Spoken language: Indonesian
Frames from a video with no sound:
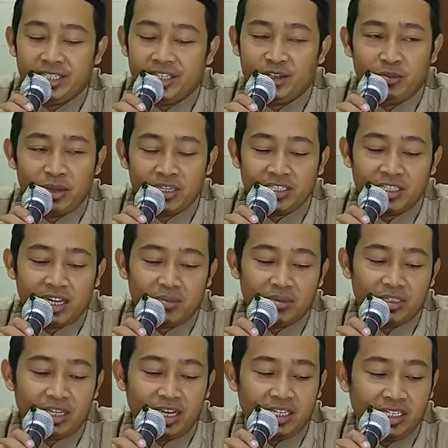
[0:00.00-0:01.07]
Jadi umat Islam
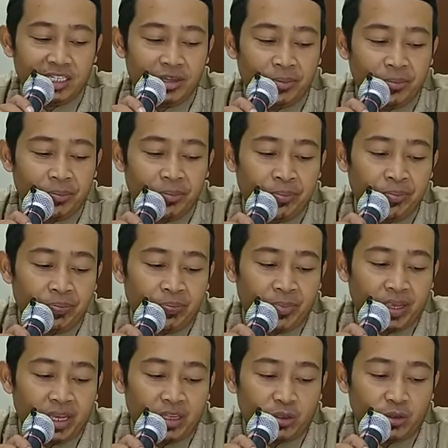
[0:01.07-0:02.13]
tidak
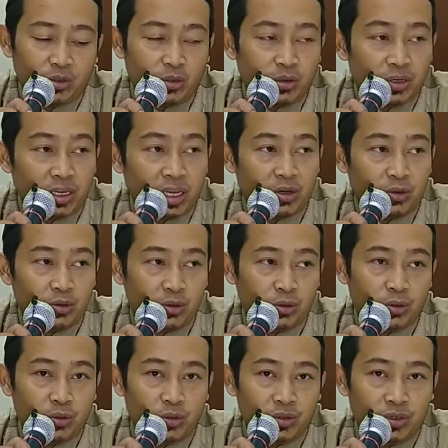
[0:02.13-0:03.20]
dituntunkan
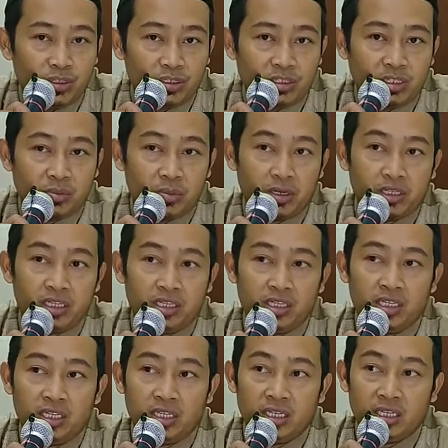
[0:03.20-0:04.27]
untuk
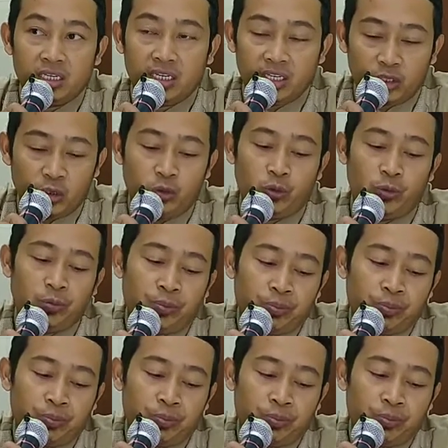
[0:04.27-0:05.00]
seperti itu.